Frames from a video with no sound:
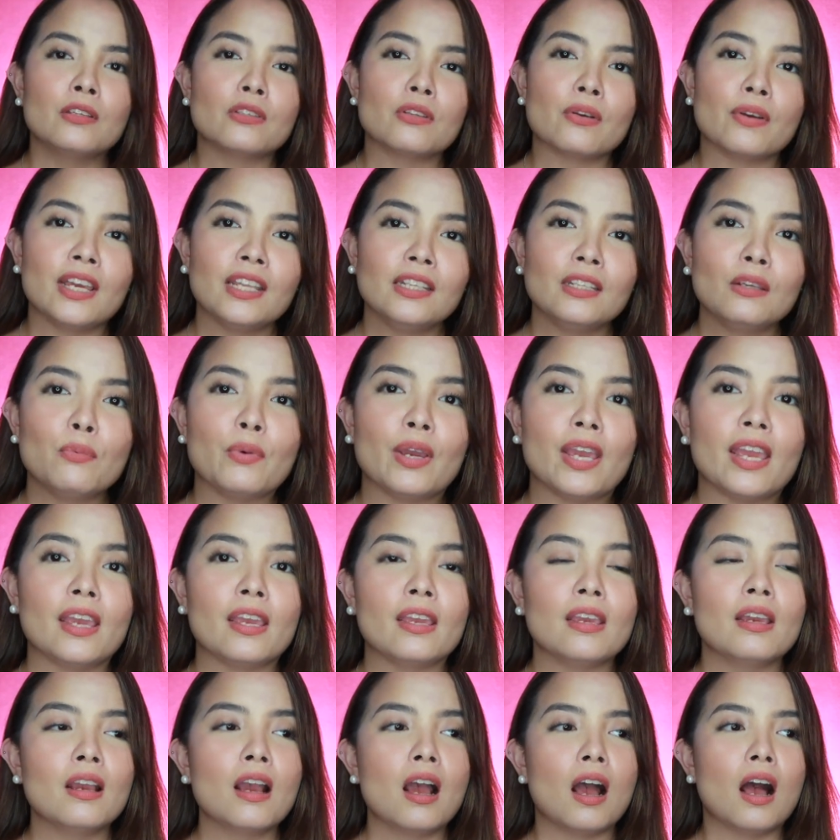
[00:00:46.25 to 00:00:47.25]
So,
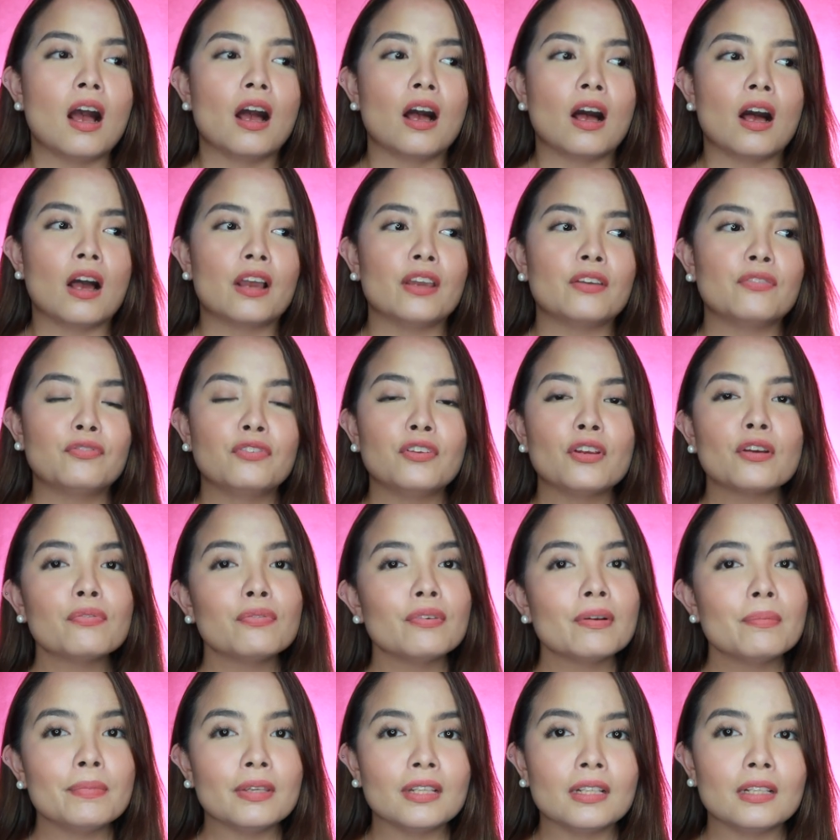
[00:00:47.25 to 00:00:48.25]
anyway, uh, if you're
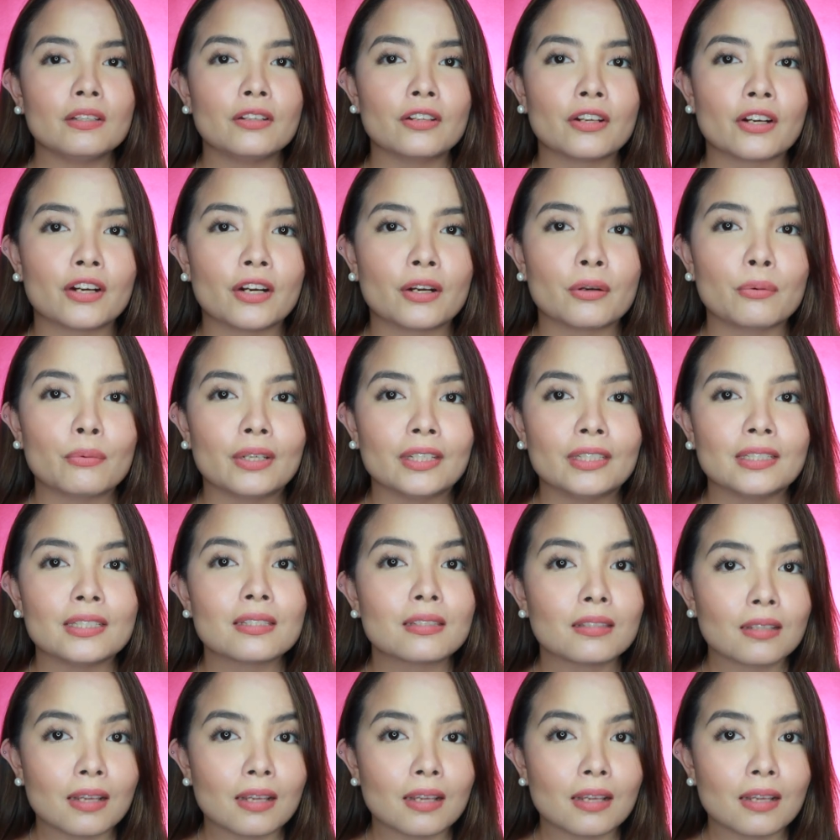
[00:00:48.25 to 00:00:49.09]
familiar with